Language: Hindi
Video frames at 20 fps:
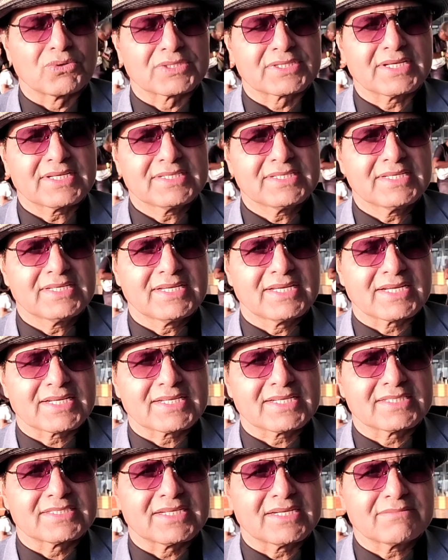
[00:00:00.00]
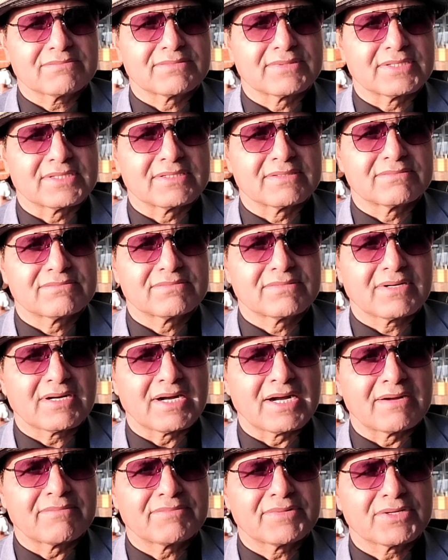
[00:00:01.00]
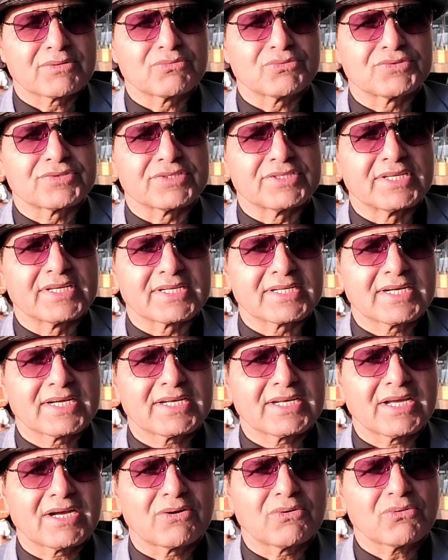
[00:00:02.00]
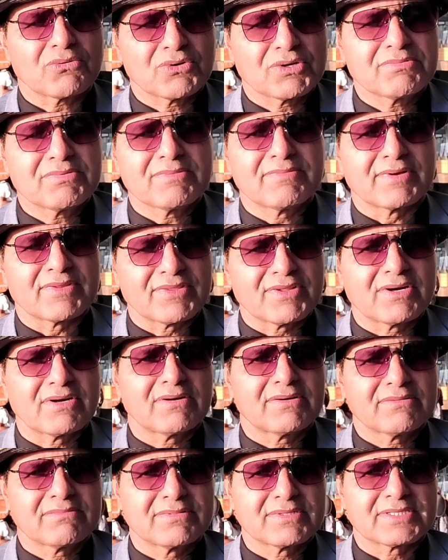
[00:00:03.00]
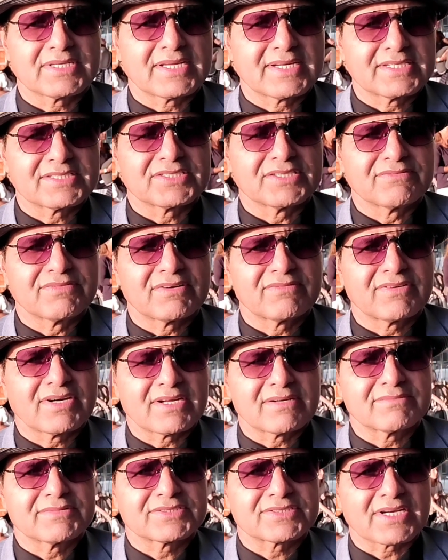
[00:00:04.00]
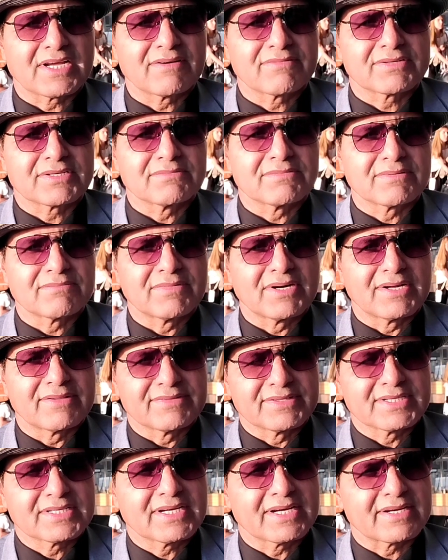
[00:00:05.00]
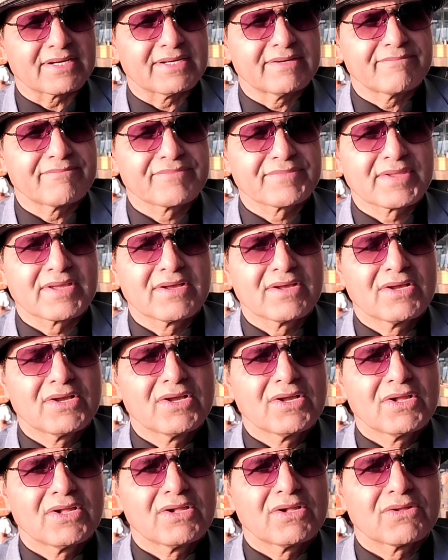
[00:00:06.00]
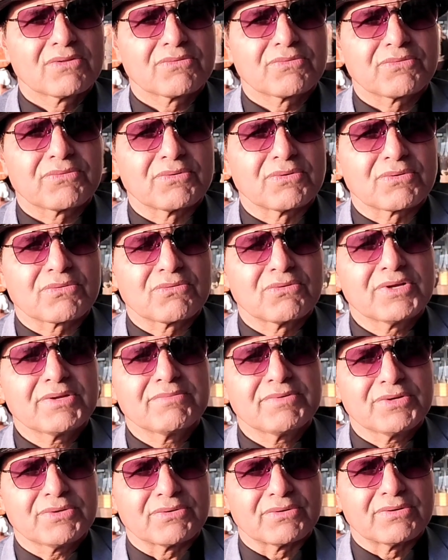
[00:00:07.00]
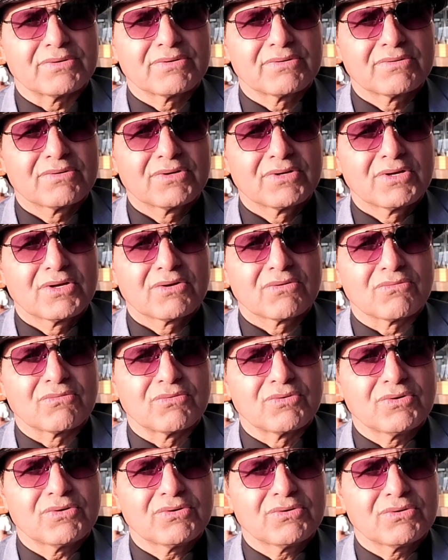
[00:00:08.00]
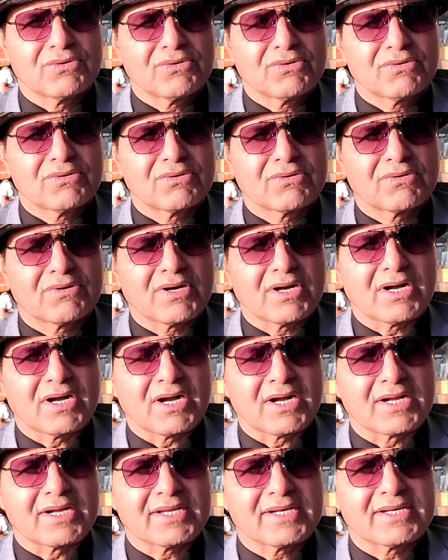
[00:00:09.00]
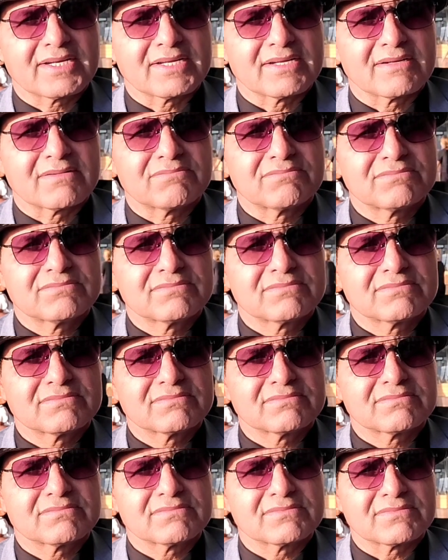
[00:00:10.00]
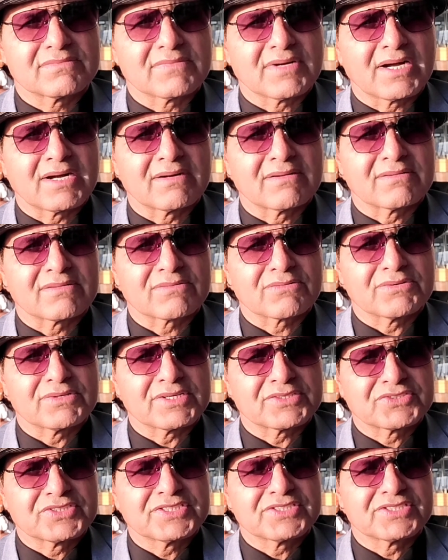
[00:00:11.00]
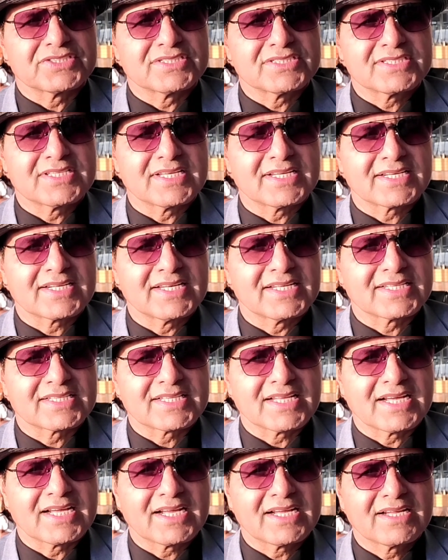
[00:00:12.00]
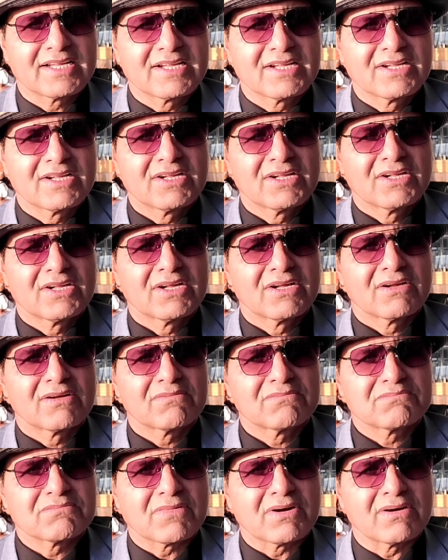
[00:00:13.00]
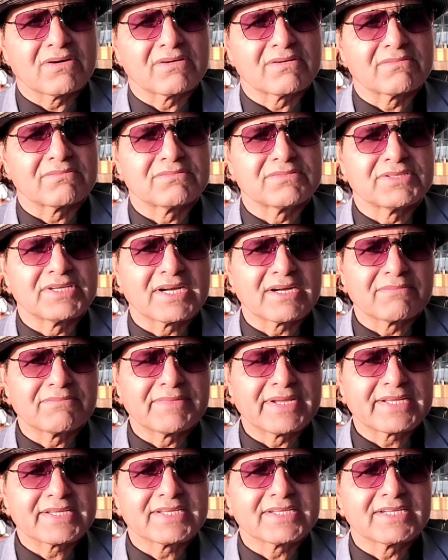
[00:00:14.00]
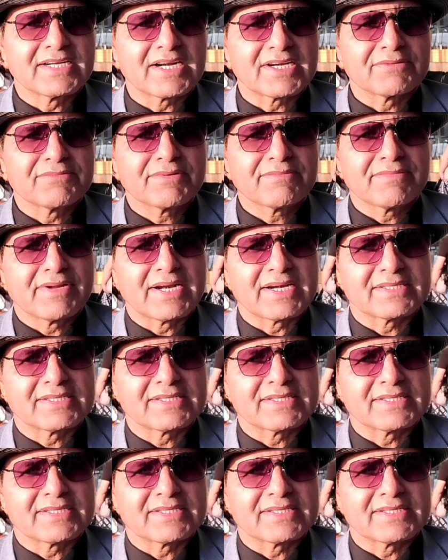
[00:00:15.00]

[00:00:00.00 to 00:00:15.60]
होता ये है कि जब आपने कुछ देखा ना हो कोई भी बंदा हो बेचारे चीफ ऑफ आर्मी स्टाफ की मैं बात नहीं कर रहा तो कोई भी हो वो अगर कोई अच्छी चीज़ देख लेता है और या महंगी गाड़ी में